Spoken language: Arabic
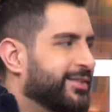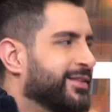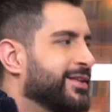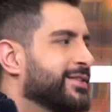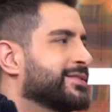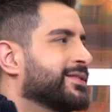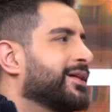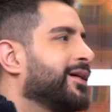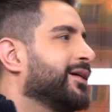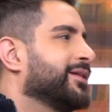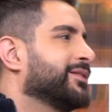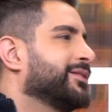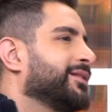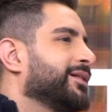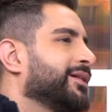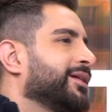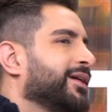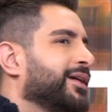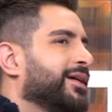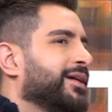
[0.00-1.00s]

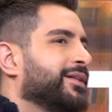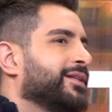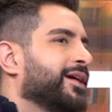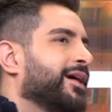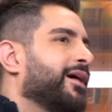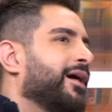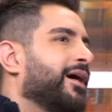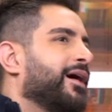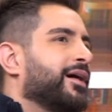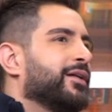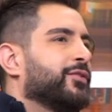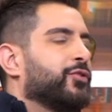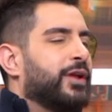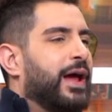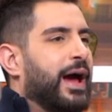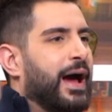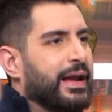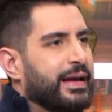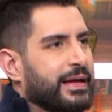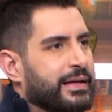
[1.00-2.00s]
الاقتصادي يا انه
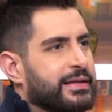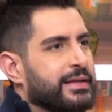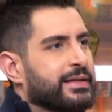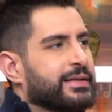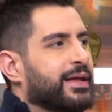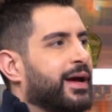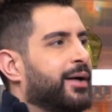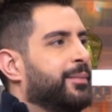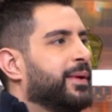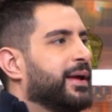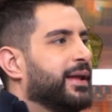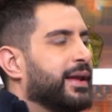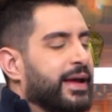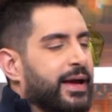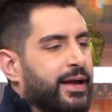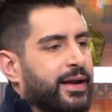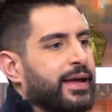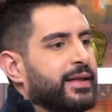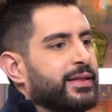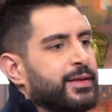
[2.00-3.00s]
الحاله كثير تعبانه
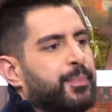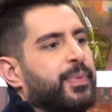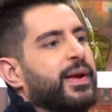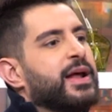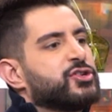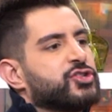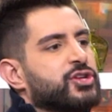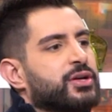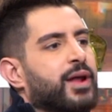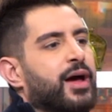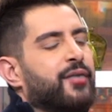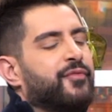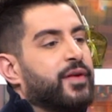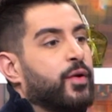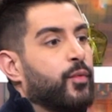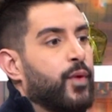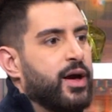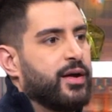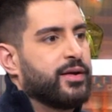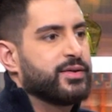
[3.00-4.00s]
يعني ديبرشن
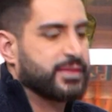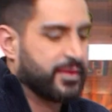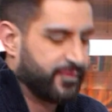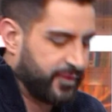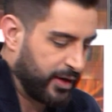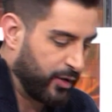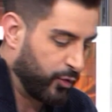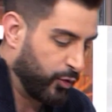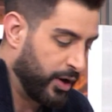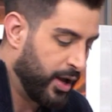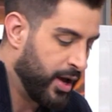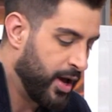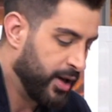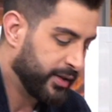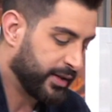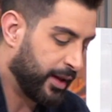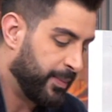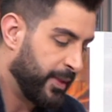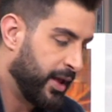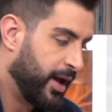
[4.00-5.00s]
افري وير اذا فينا نقول
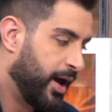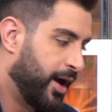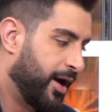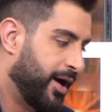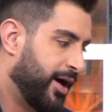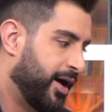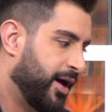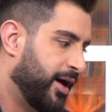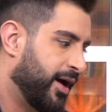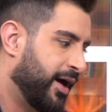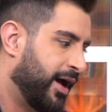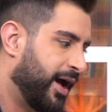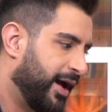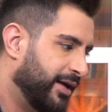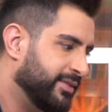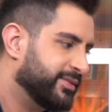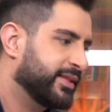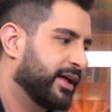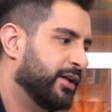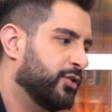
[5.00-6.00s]
طيب آه
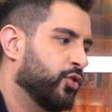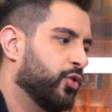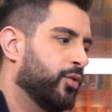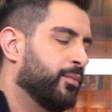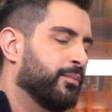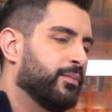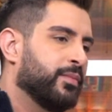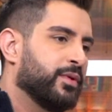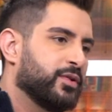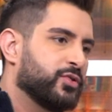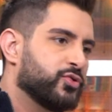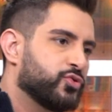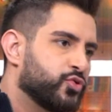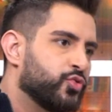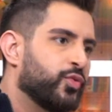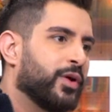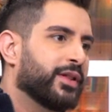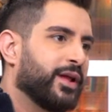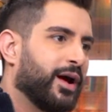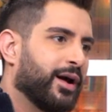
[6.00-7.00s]
انت اليوم
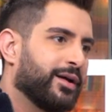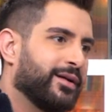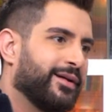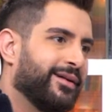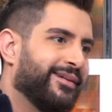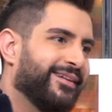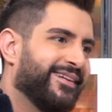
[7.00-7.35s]
شو وضعك